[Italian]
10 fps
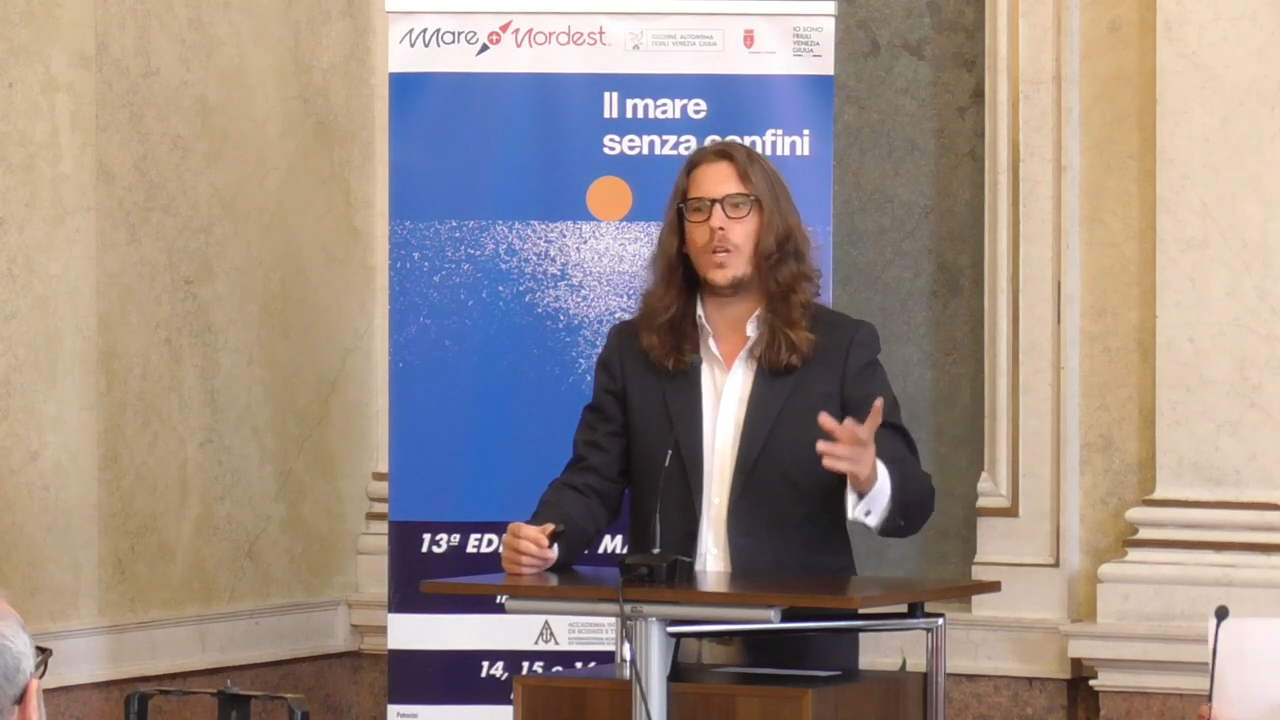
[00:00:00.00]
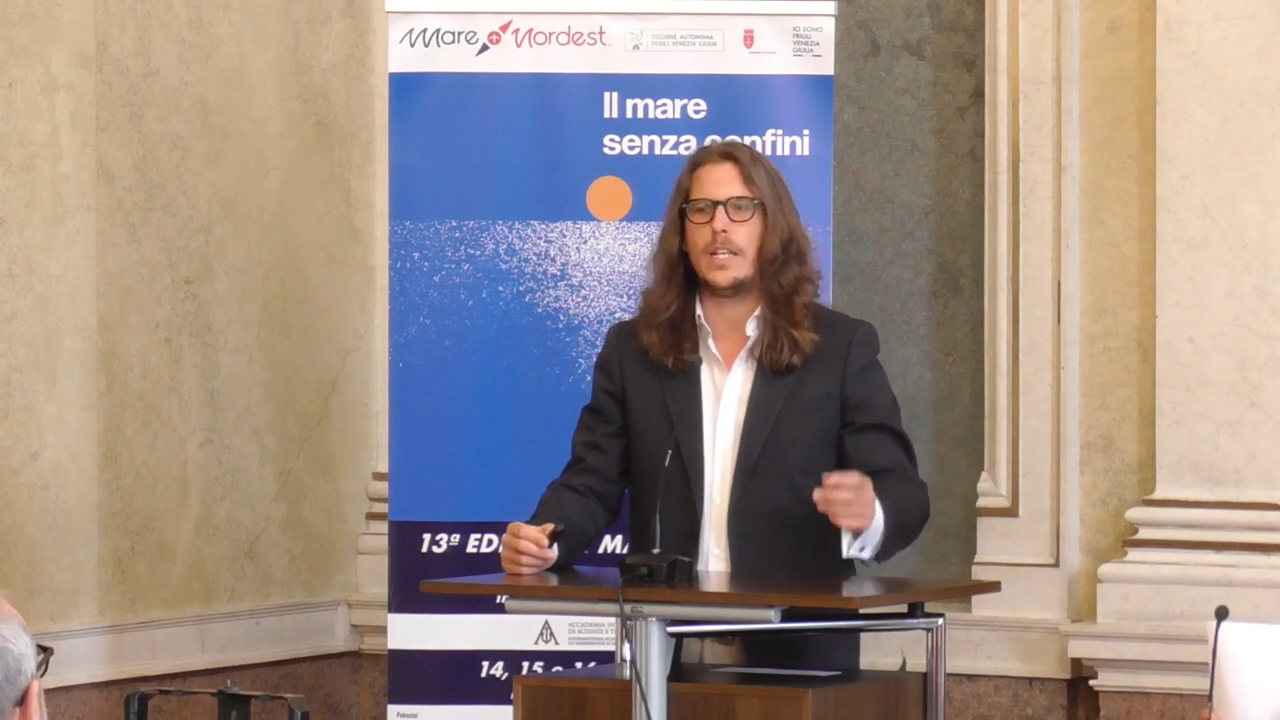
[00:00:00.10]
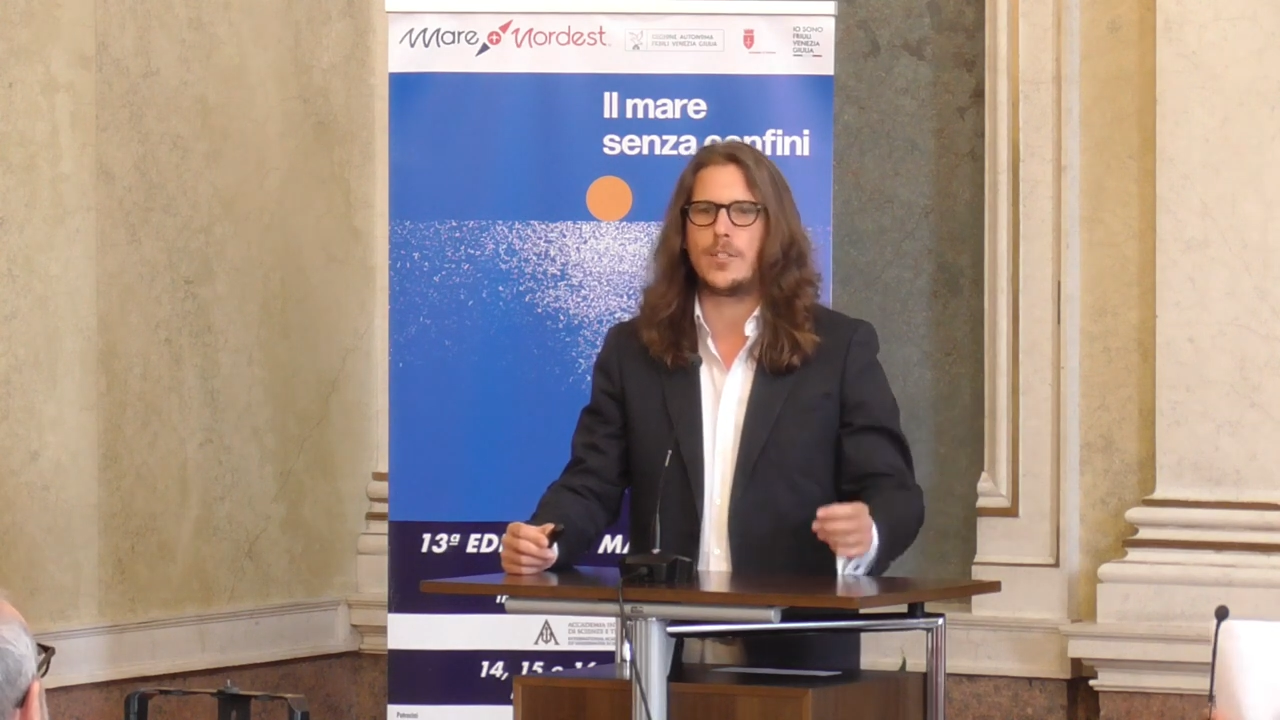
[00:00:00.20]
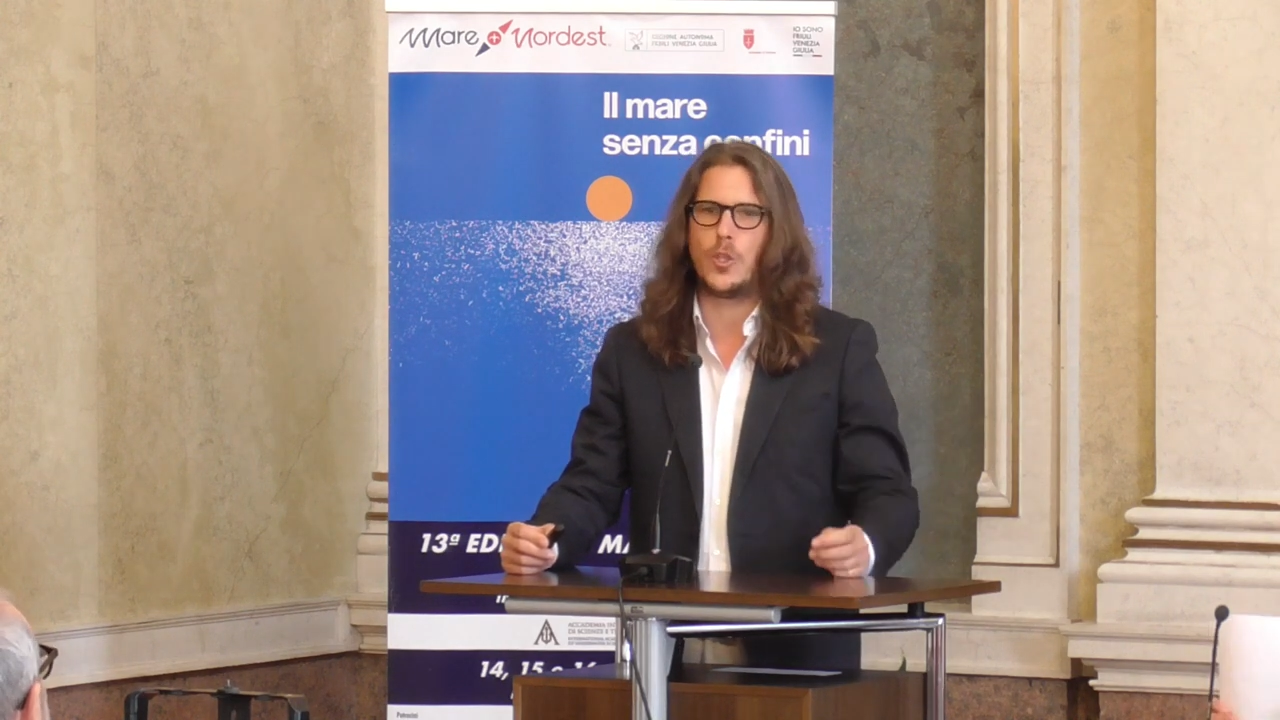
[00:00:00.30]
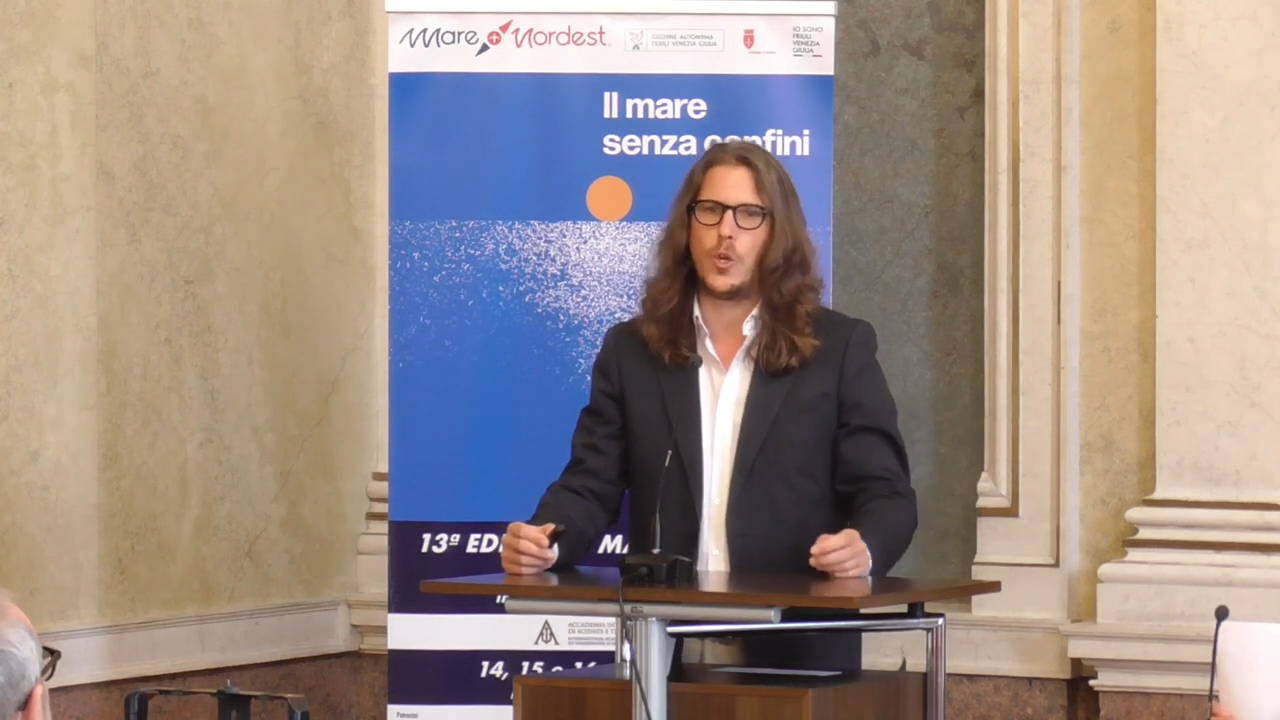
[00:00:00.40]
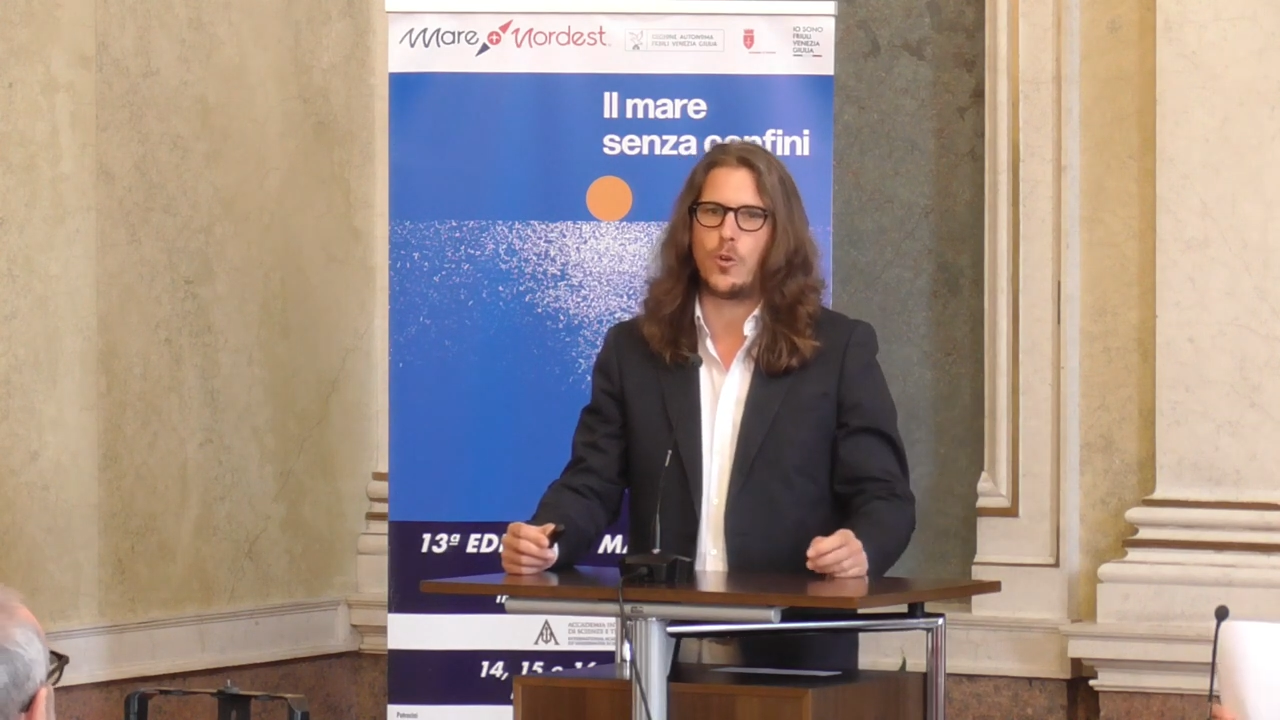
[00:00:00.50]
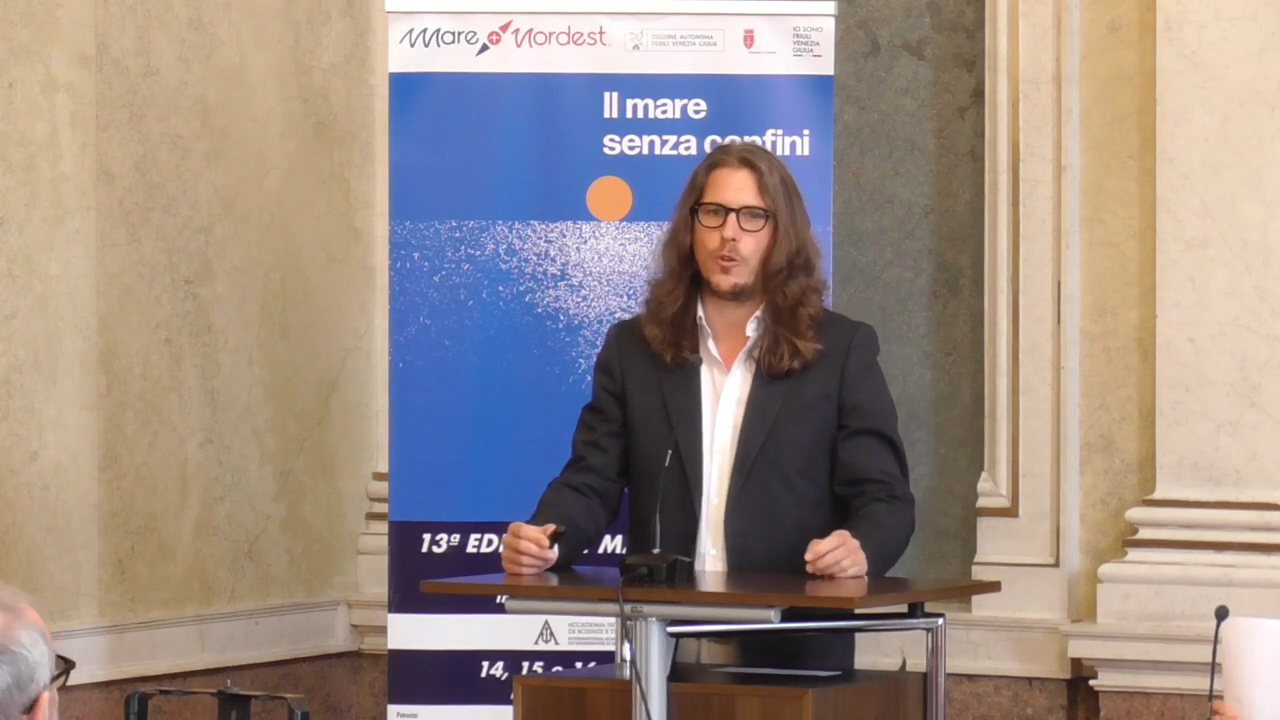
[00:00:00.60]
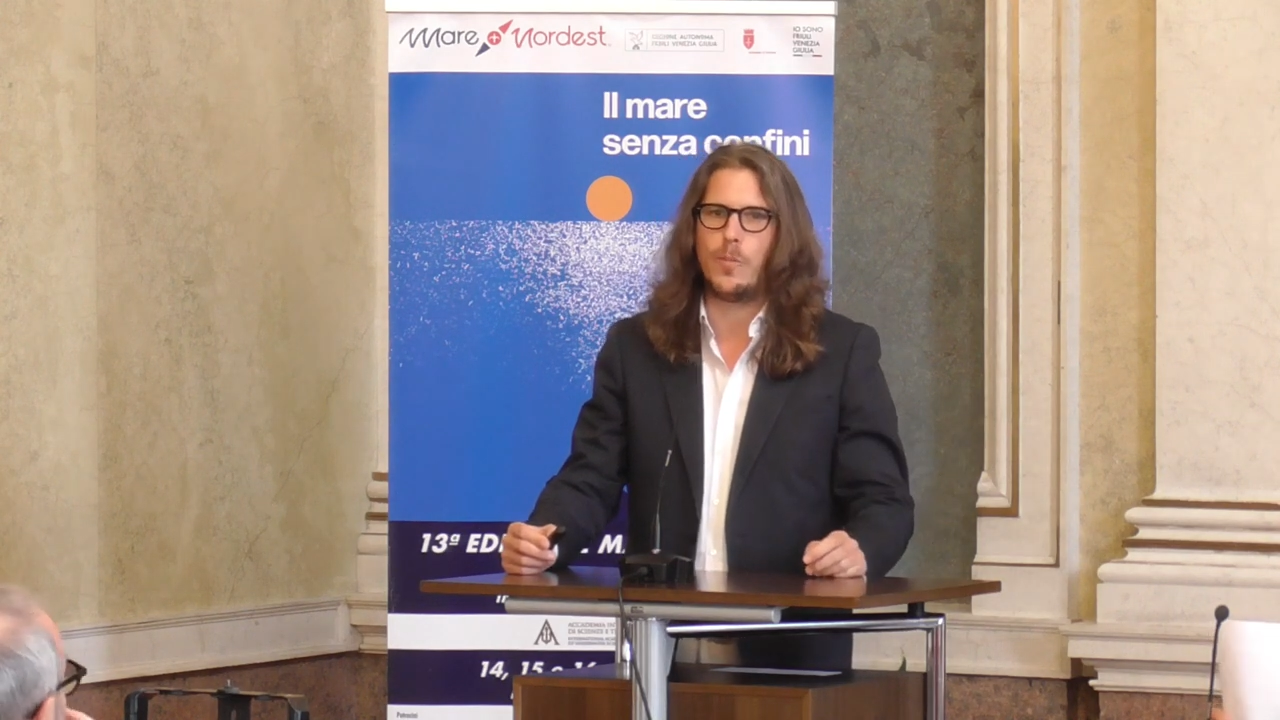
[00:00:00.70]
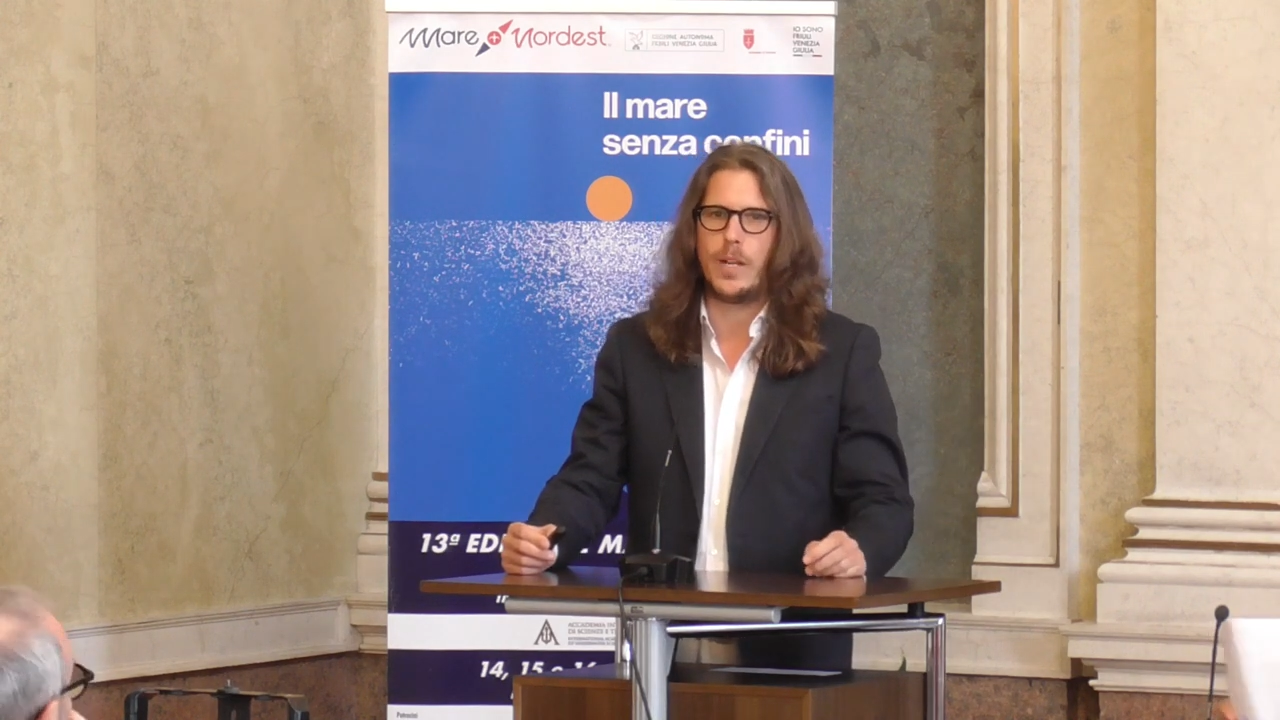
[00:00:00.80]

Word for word: la Stoccolma,